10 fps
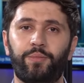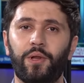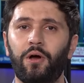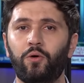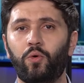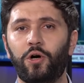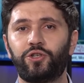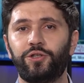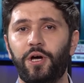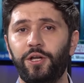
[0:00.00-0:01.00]
планку
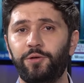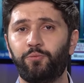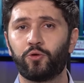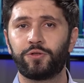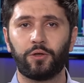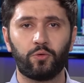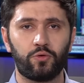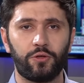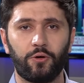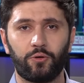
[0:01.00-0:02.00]
ожиданий по
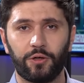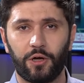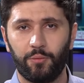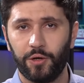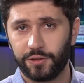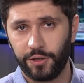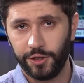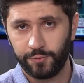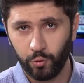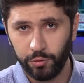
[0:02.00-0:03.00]
статусу
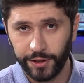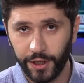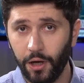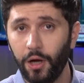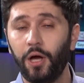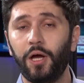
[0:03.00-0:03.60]
Нагорно-Карабахской республики,